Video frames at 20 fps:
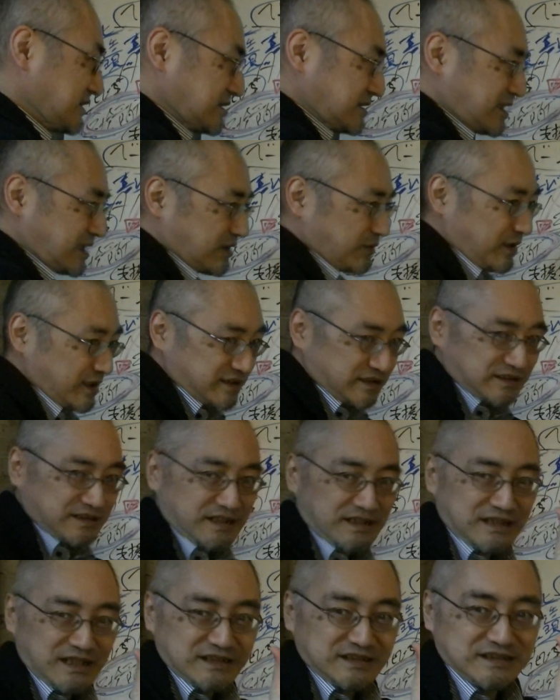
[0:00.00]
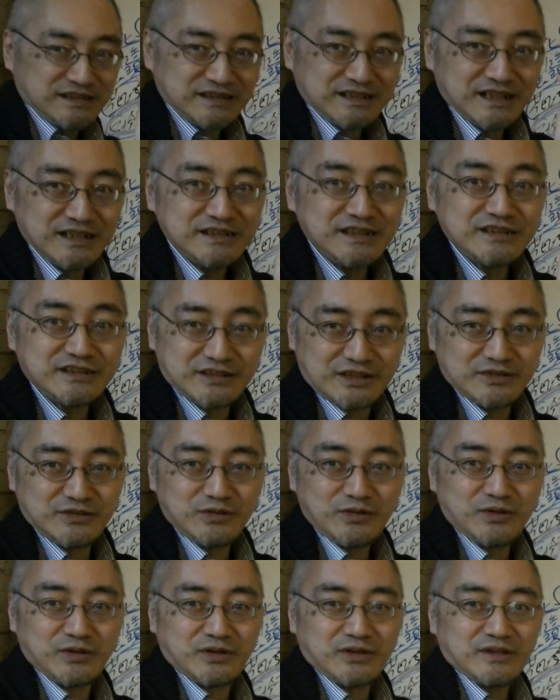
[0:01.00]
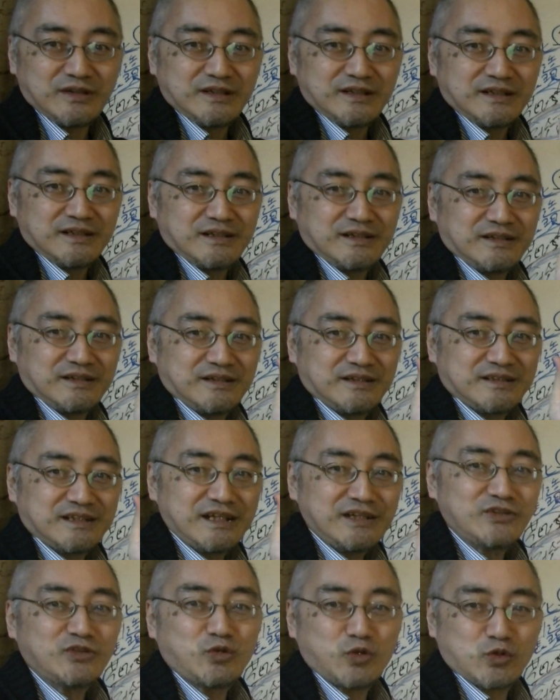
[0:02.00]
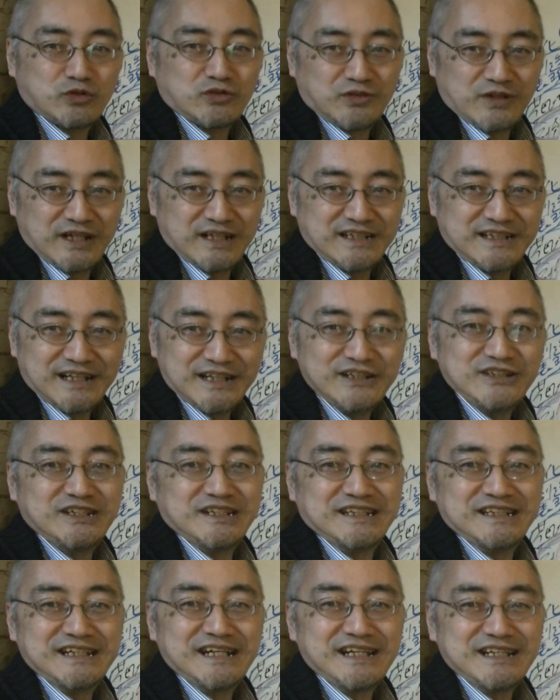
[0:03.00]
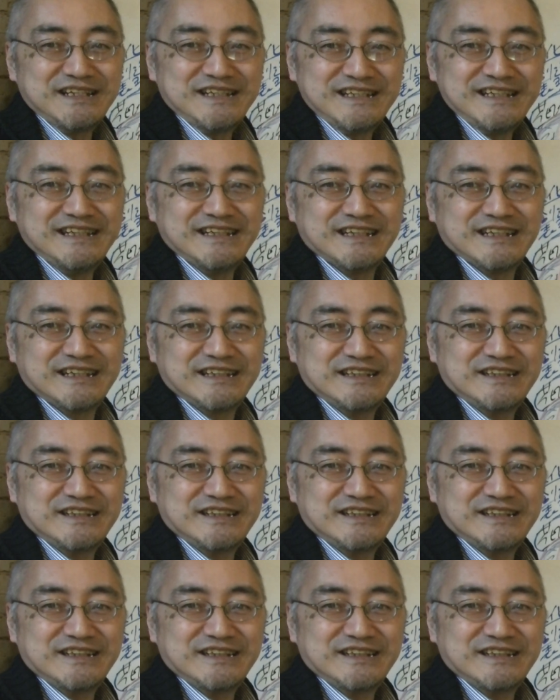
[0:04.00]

ずかわずかな違いですけど、えー、結構それ意外意外に